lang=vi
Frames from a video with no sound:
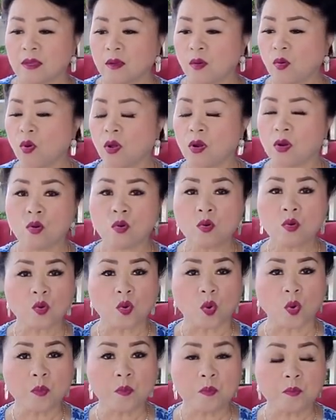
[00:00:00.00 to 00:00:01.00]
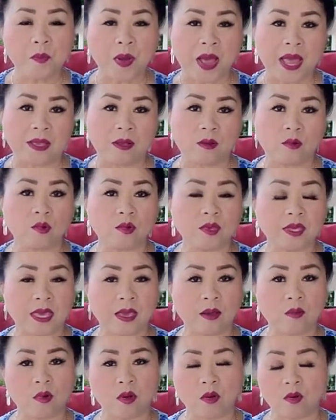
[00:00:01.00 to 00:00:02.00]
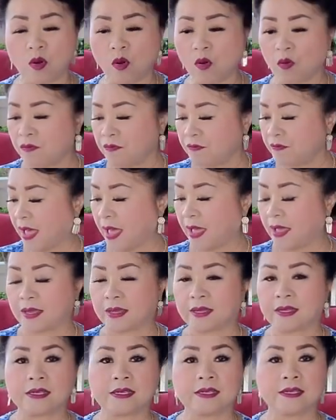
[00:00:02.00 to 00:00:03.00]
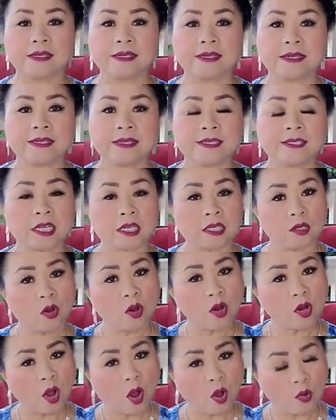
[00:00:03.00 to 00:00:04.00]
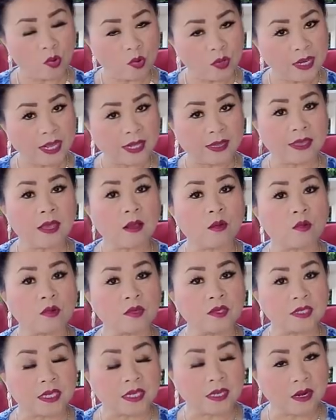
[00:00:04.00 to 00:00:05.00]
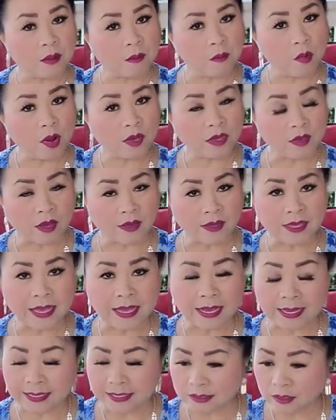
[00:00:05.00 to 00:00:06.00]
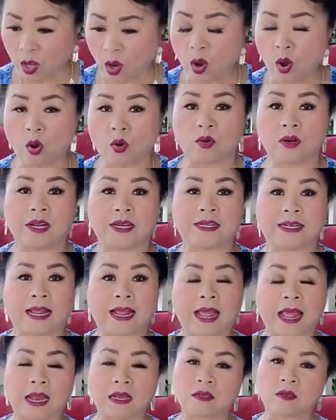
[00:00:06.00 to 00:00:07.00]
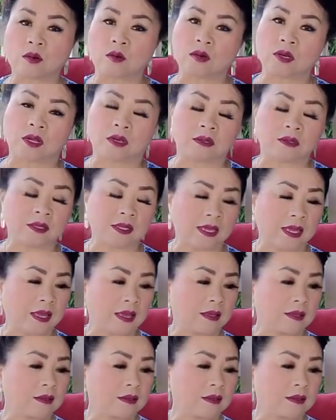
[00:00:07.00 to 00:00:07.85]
của lúc cũng bài của kia uống câu phà chẳng vô cỏ của nhiệt thiết của chỉ là mua trở nhiên cây to hồ là trà cá trâu lợi thiệt